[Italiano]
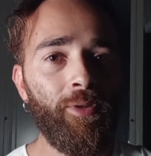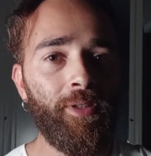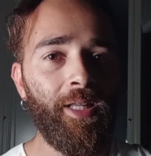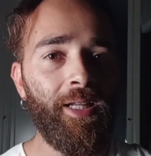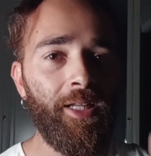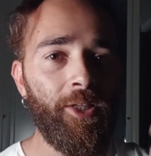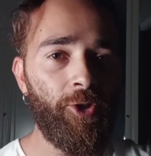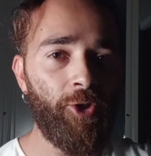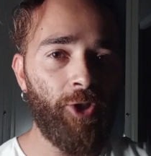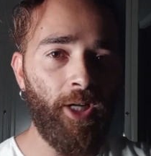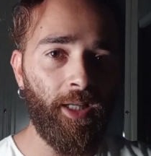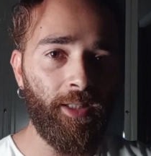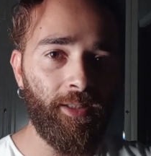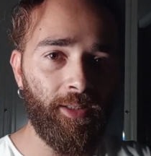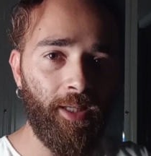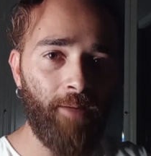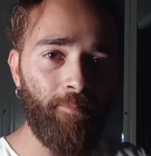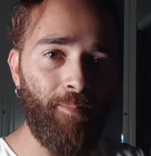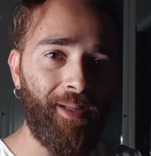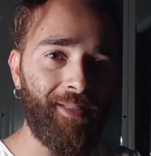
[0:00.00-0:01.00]

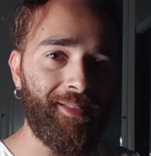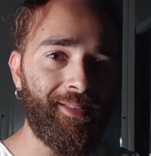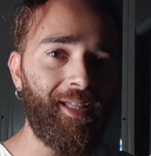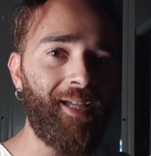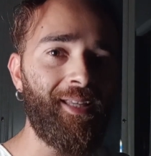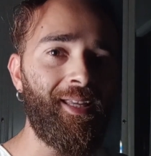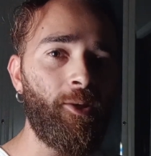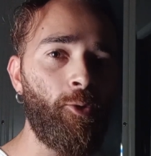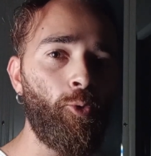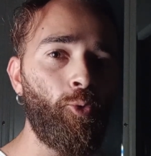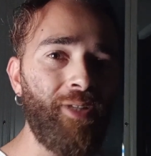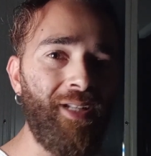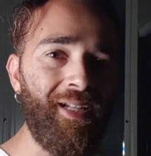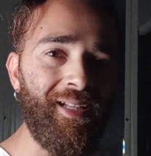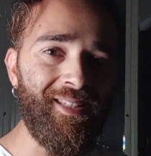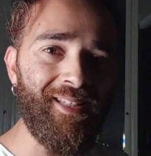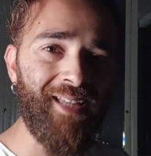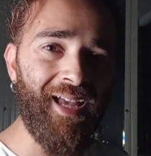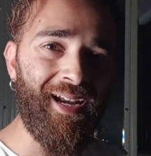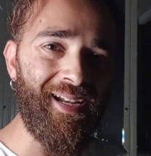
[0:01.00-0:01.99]
intelligente in battaglia di
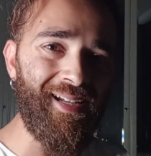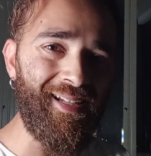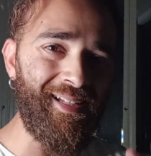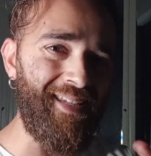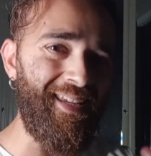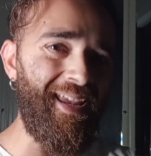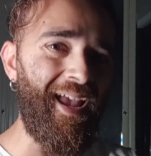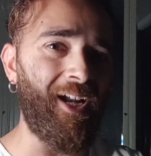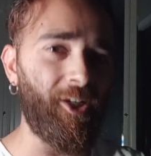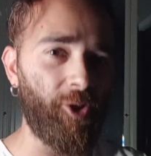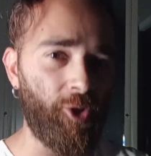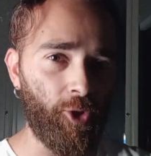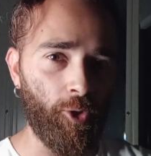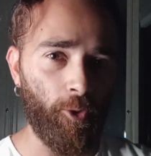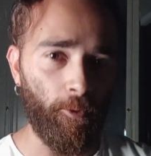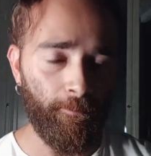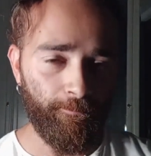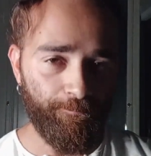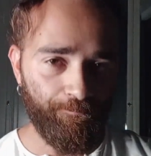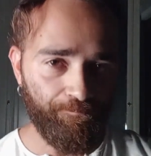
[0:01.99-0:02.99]
utilizzare il ghiaccio.